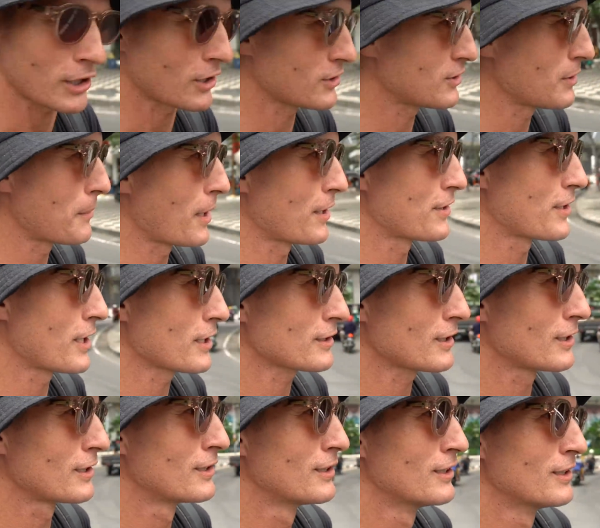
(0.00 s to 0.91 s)
kasih banyak.
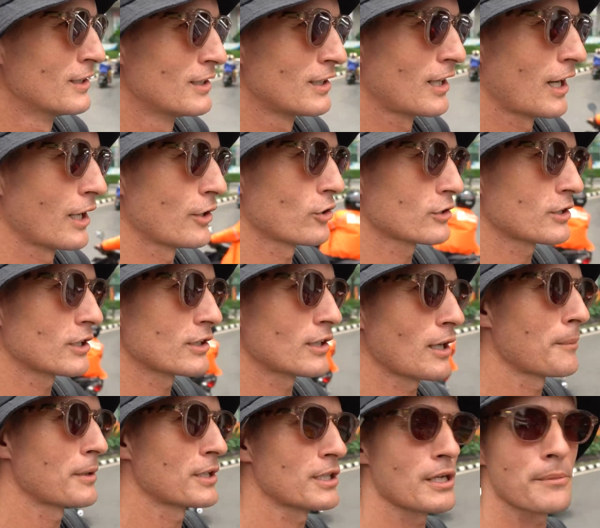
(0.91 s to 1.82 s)
Ayo
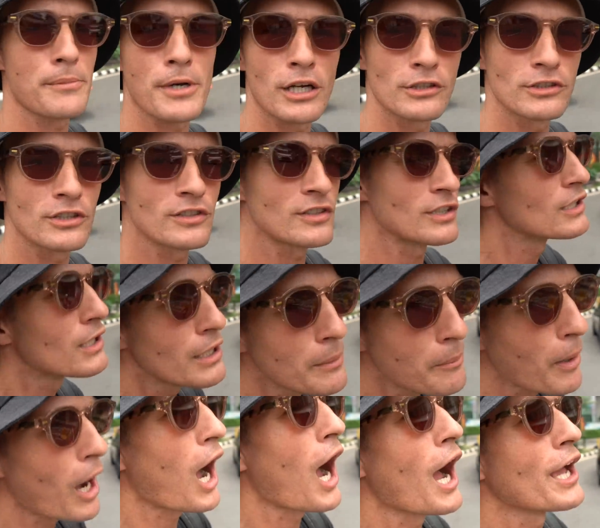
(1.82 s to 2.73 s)
kita menyeberang di sini
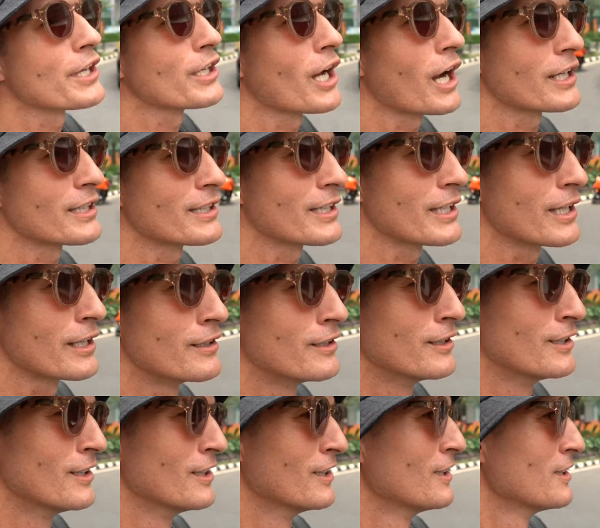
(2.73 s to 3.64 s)
bahaya ini.
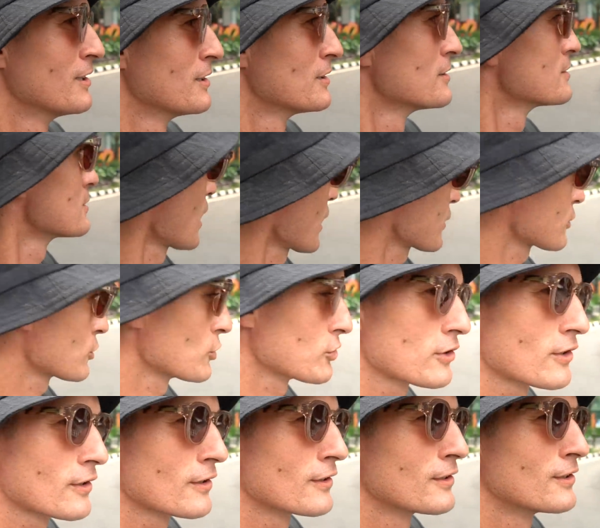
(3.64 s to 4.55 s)
Takut.
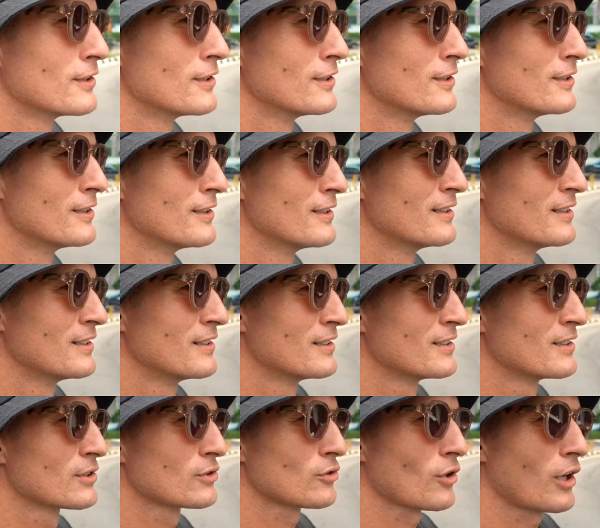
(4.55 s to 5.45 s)

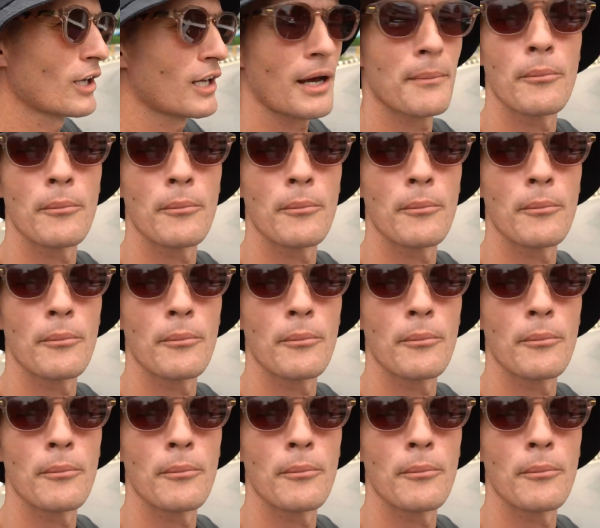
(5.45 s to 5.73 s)
Soalnya